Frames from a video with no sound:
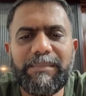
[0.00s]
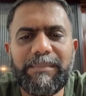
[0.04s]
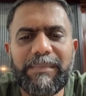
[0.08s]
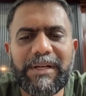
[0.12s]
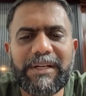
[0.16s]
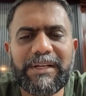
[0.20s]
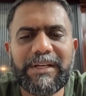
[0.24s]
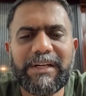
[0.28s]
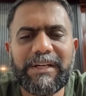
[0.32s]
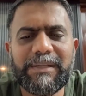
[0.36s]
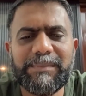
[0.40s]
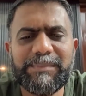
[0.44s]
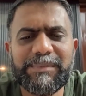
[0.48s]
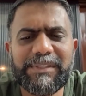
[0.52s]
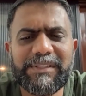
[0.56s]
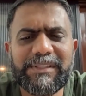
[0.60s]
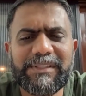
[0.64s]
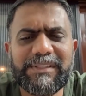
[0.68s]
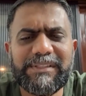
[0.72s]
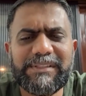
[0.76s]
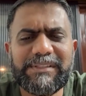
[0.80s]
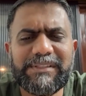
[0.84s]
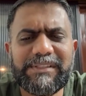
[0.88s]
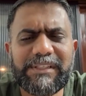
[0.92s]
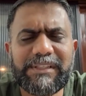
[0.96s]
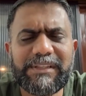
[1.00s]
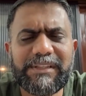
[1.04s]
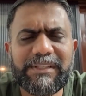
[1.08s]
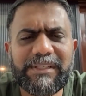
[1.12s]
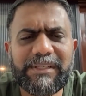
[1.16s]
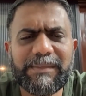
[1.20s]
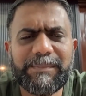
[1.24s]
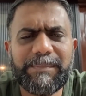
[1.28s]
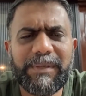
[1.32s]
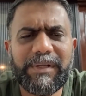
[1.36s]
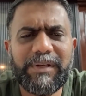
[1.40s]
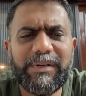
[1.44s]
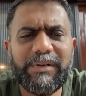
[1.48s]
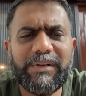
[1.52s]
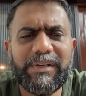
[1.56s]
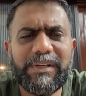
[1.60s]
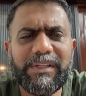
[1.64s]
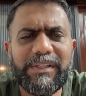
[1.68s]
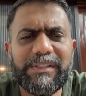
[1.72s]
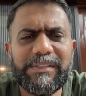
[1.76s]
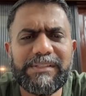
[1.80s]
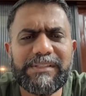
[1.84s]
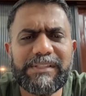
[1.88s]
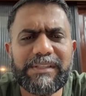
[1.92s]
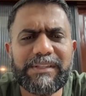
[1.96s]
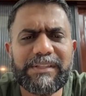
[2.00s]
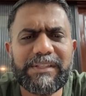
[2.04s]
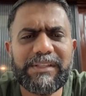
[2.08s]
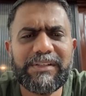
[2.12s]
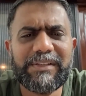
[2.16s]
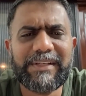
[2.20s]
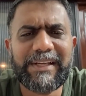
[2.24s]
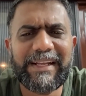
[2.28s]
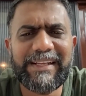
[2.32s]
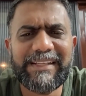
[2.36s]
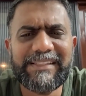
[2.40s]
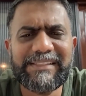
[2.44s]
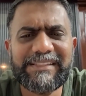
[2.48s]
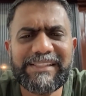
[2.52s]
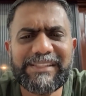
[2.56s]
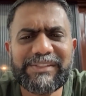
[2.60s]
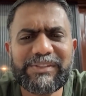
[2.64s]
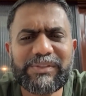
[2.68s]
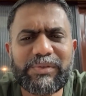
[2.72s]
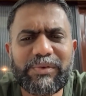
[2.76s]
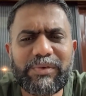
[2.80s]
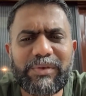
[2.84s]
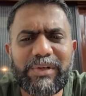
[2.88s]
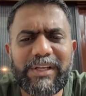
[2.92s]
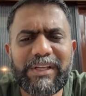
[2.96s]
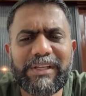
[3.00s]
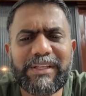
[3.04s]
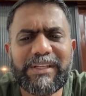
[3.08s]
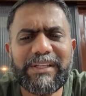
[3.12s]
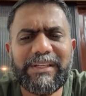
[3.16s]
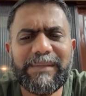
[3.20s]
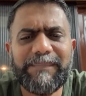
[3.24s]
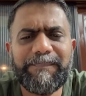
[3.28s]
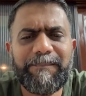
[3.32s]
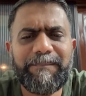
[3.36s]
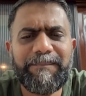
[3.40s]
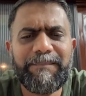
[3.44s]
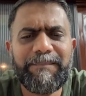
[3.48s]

మాట్లాడడం జరిగింది చెత్త పన్ను అనేది చెత్తను కలెక్ట్ చేసుకోవడానికి